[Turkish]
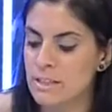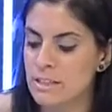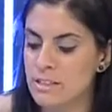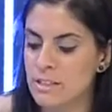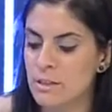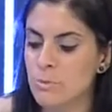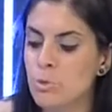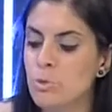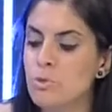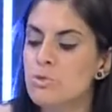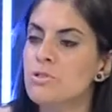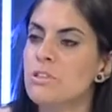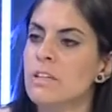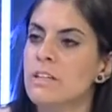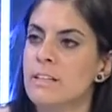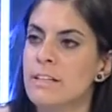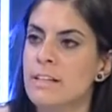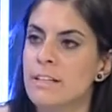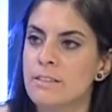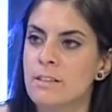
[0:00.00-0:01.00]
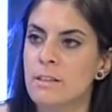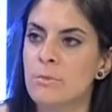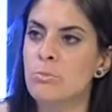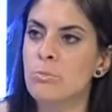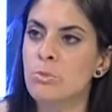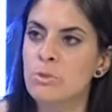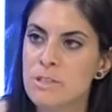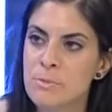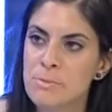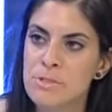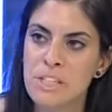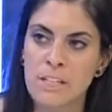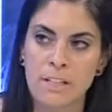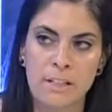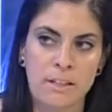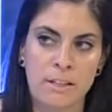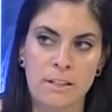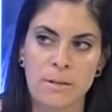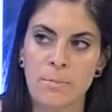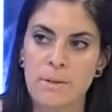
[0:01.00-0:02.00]
yaşam koçlarına ya da bu tip
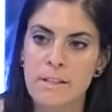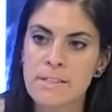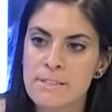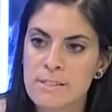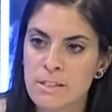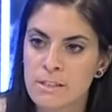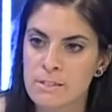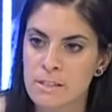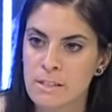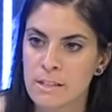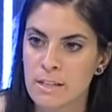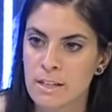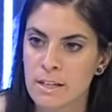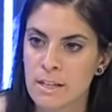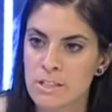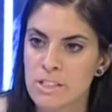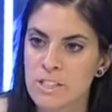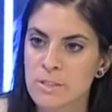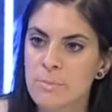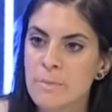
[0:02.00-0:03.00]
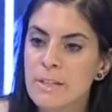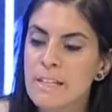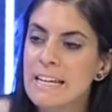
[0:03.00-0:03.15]
şeyleri yapan insanlara karşı